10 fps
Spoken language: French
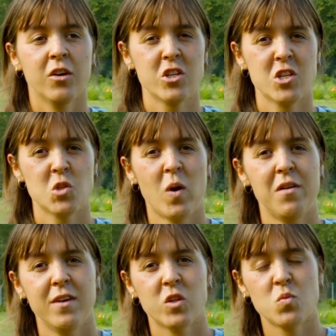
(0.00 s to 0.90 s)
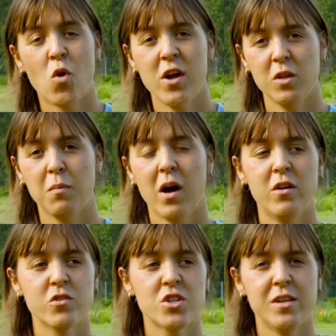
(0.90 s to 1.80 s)
que ce soit avec du broyat de
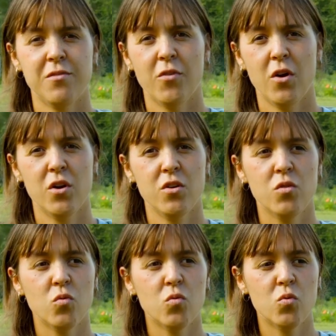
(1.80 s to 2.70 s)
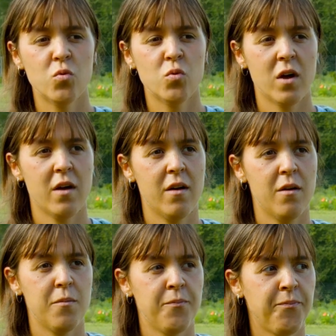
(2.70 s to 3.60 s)
branches, des feuilles ou
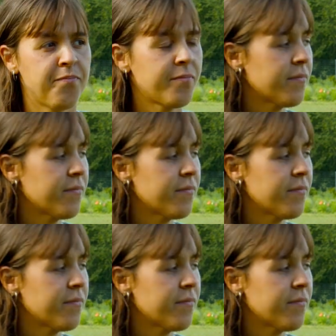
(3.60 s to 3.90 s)
euh,